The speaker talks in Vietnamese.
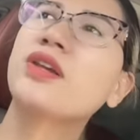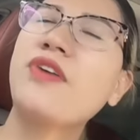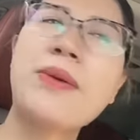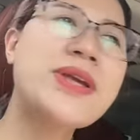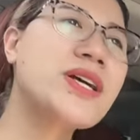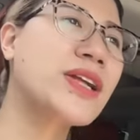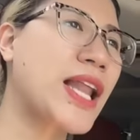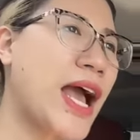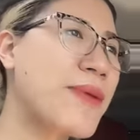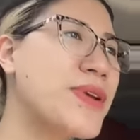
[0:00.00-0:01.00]
Và bây giờ đã
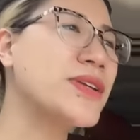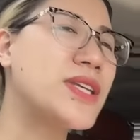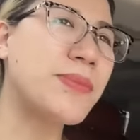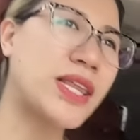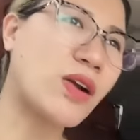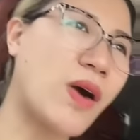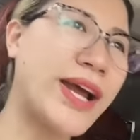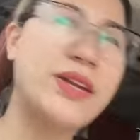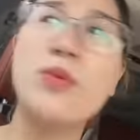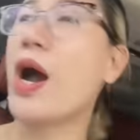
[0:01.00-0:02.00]
là hai mươi tháng chín, mày thấy có
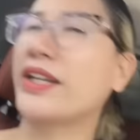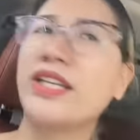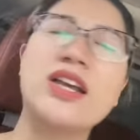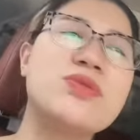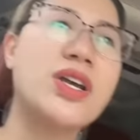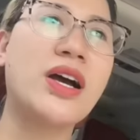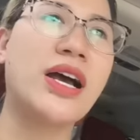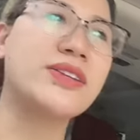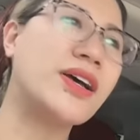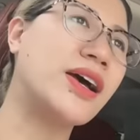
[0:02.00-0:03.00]
ai đi mua hàng như thế không? Sữa
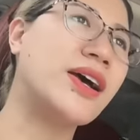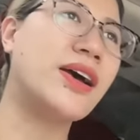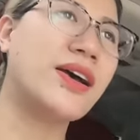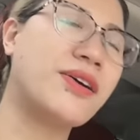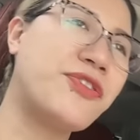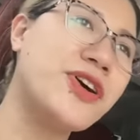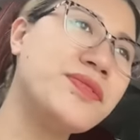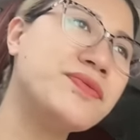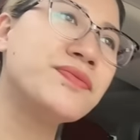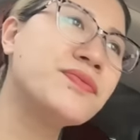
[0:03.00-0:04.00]
à, à, Phương?
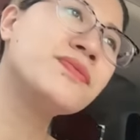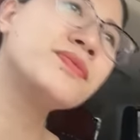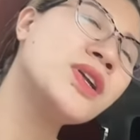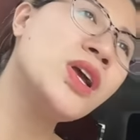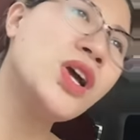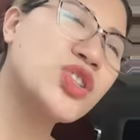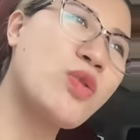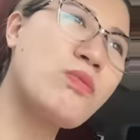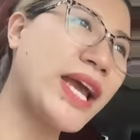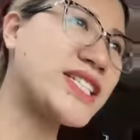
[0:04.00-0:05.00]

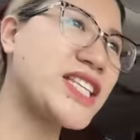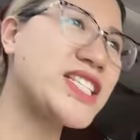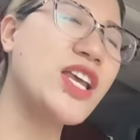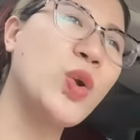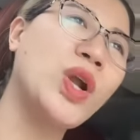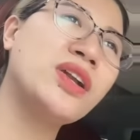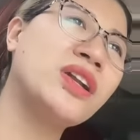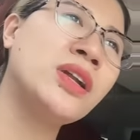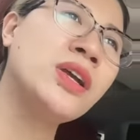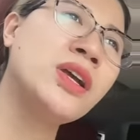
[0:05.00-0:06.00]
Chúng mày sẽ chỉ luôn.